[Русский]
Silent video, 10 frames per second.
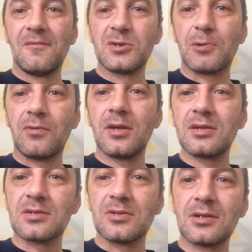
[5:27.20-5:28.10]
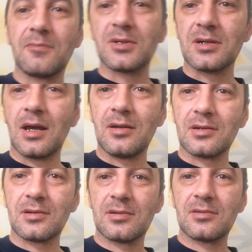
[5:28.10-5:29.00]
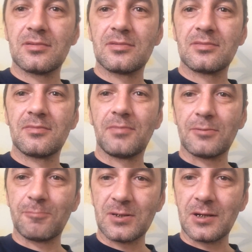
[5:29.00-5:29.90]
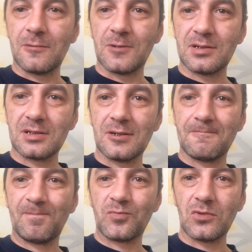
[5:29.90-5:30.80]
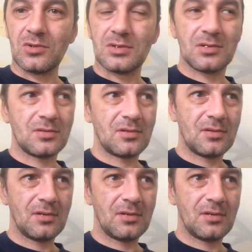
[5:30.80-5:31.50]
исправление своих материальных потребностей. То есть